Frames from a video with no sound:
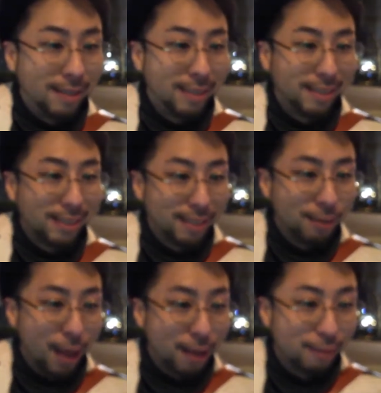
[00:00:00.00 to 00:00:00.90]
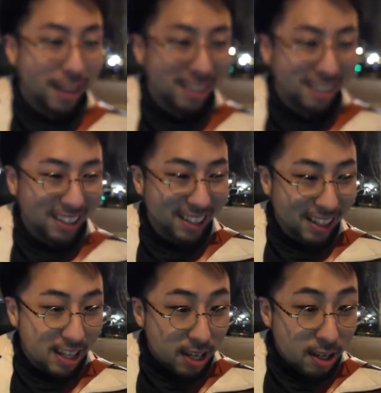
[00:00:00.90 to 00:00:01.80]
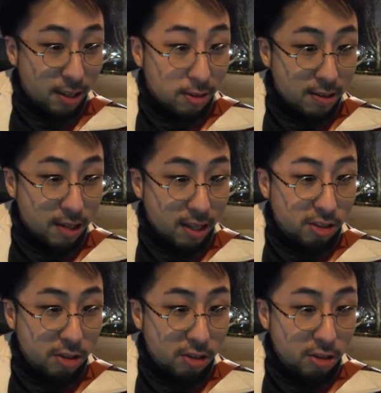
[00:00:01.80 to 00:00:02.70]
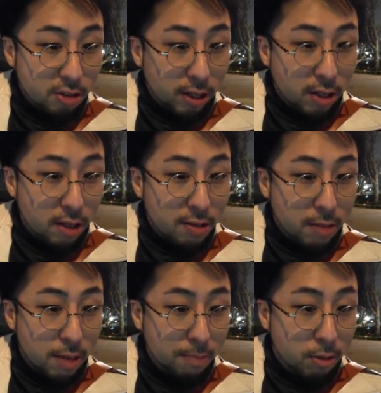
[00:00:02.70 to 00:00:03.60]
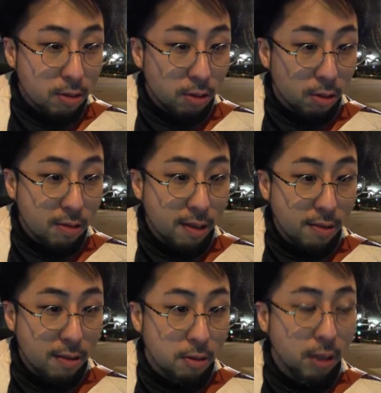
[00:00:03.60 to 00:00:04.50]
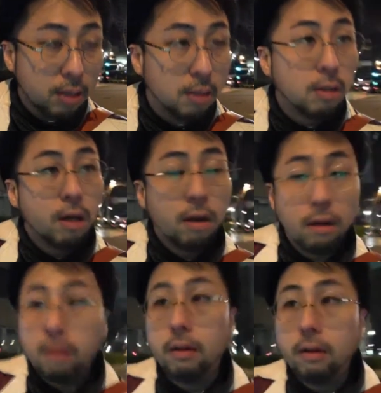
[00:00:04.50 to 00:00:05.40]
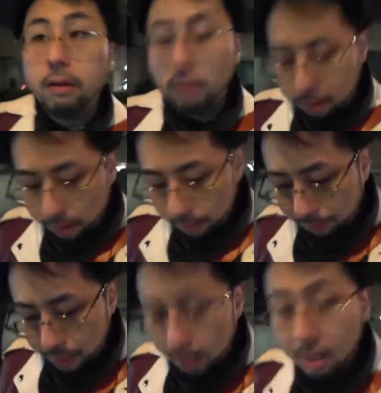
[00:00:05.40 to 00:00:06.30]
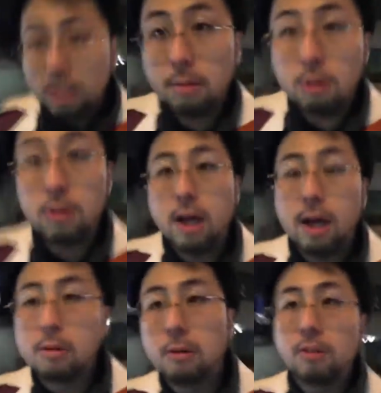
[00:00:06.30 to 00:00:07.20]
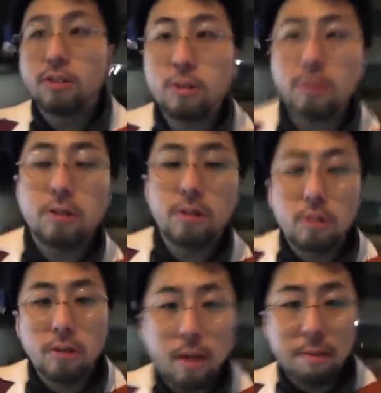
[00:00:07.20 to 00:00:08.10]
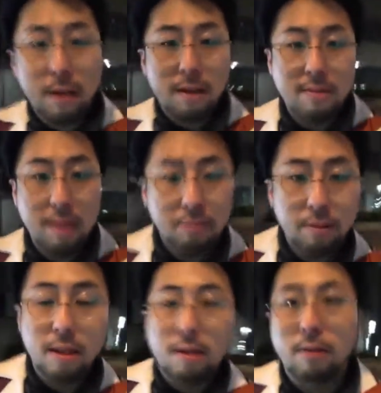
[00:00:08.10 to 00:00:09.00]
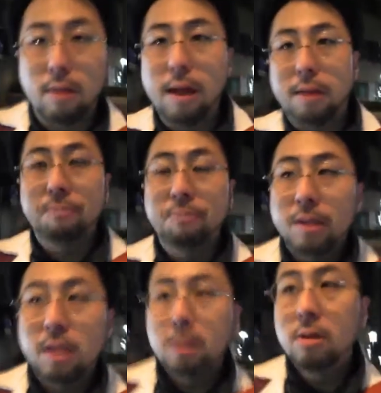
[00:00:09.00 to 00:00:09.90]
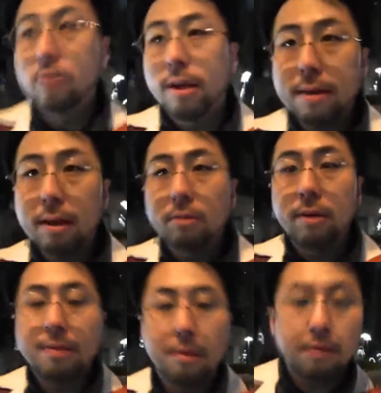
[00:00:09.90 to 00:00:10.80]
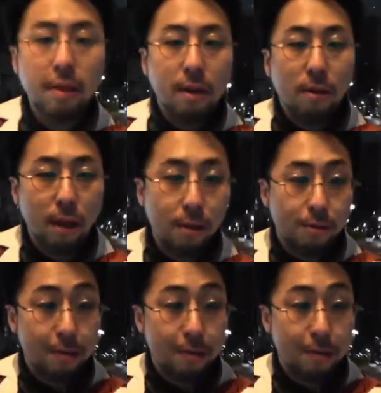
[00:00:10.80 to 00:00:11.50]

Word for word: 振れ振れでおっさん初日の1枠でリスワンポイント3500へえー、でもなんかど徐々に徐々にやっぱリスナー増えてるよね噂が噂を呼んでるよねおっさん